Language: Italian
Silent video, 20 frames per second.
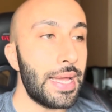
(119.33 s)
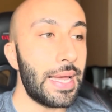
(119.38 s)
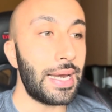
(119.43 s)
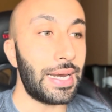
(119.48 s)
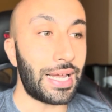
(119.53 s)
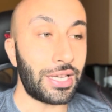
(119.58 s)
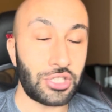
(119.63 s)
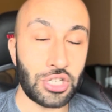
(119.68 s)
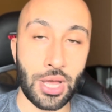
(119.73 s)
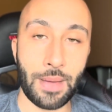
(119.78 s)

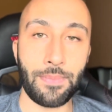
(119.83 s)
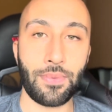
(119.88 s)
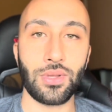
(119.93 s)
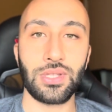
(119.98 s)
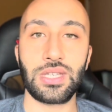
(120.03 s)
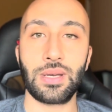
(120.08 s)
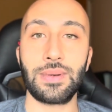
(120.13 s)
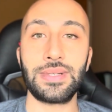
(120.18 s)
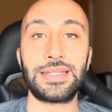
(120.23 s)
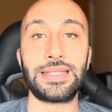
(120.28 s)
la
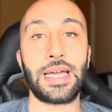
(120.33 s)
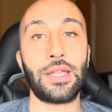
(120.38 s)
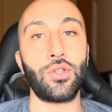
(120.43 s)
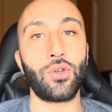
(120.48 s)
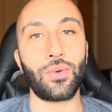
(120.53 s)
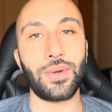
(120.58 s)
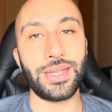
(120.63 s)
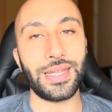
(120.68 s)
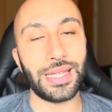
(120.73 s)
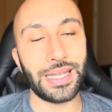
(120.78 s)
Champions quest'anno,
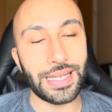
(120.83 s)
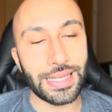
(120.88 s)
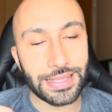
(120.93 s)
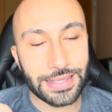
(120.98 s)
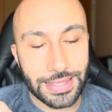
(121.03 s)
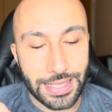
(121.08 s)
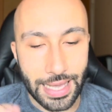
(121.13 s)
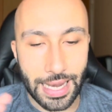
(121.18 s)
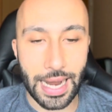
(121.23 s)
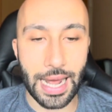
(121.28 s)
quindi
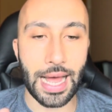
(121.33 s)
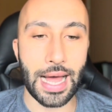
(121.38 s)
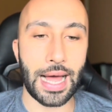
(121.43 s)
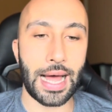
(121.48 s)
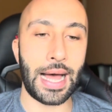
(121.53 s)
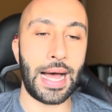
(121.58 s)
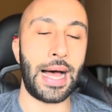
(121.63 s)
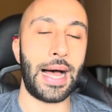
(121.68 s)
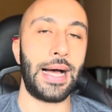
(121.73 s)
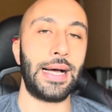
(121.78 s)
inizierà
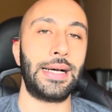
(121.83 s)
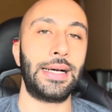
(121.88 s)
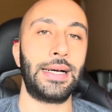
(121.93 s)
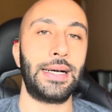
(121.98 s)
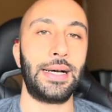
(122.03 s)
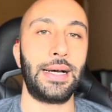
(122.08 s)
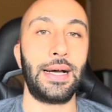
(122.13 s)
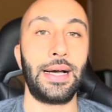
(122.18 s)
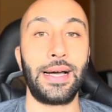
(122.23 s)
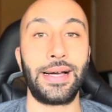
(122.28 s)

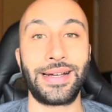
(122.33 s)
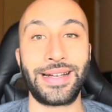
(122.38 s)
a uh,